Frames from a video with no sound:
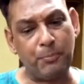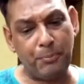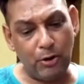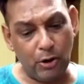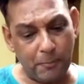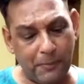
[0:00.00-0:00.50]

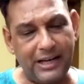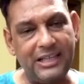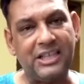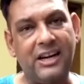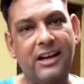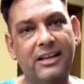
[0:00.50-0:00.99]
प्योर पानी
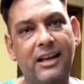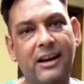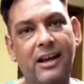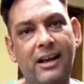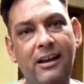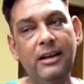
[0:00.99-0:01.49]
छिड़का जा
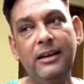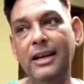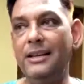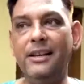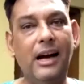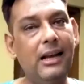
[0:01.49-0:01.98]
रहा है
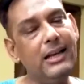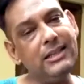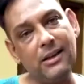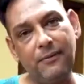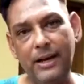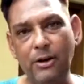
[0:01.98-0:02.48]
नहीं नाली की
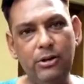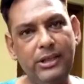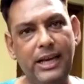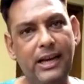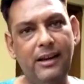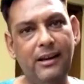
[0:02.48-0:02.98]
सफाई
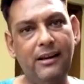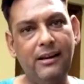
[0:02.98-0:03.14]
होती है